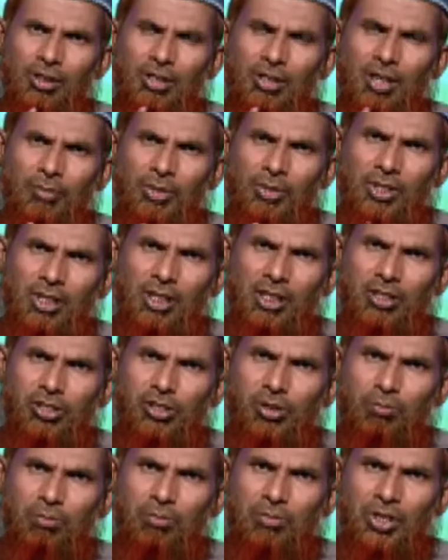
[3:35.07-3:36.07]

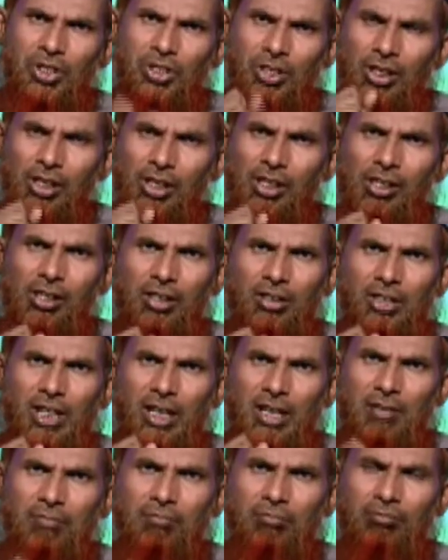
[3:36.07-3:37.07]
কেমিক্যালস মিশিয়ে
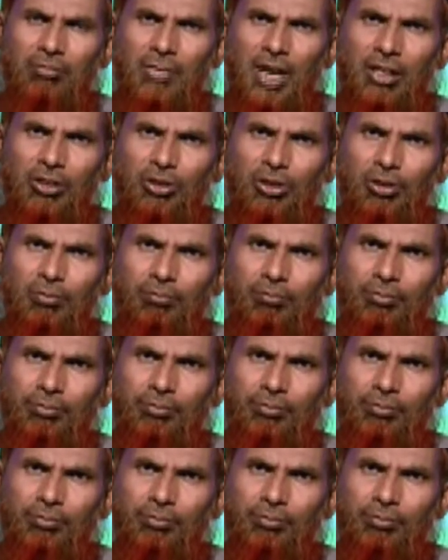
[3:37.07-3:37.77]
যারা মানব